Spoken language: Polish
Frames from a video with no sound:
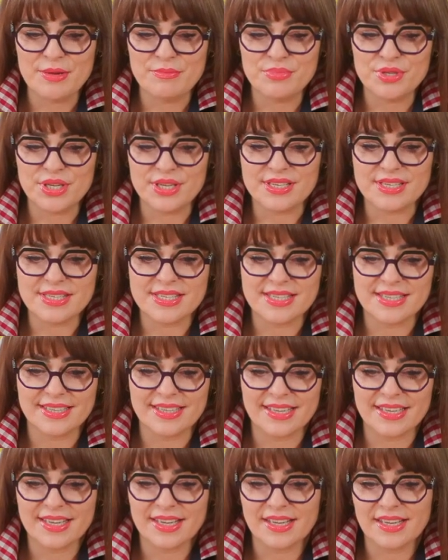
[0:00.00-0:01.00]
Przez
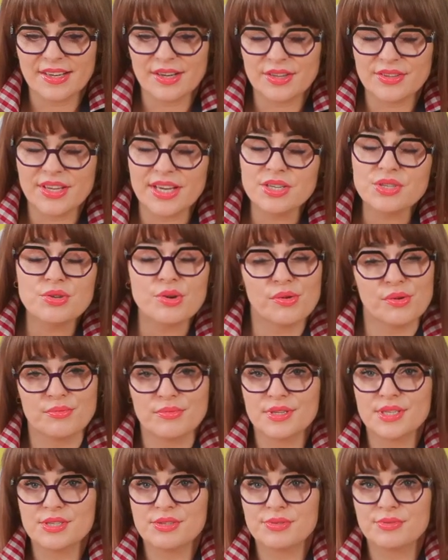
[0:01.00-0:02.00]
nasz
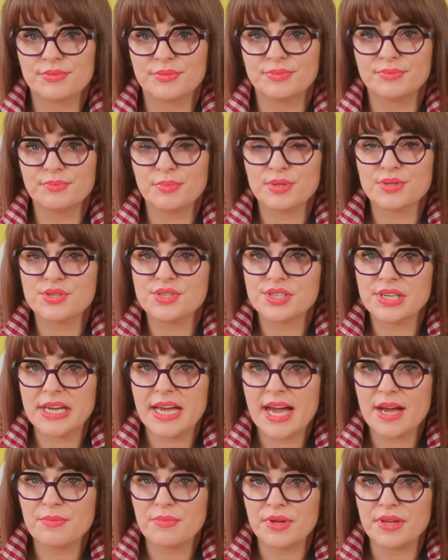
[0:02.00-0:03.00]
umysł
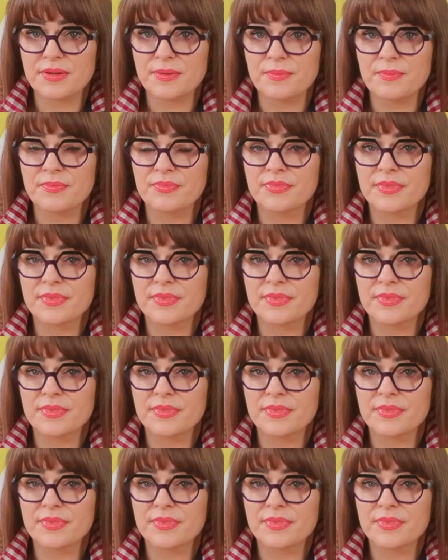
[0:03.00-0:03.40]
postrzegamy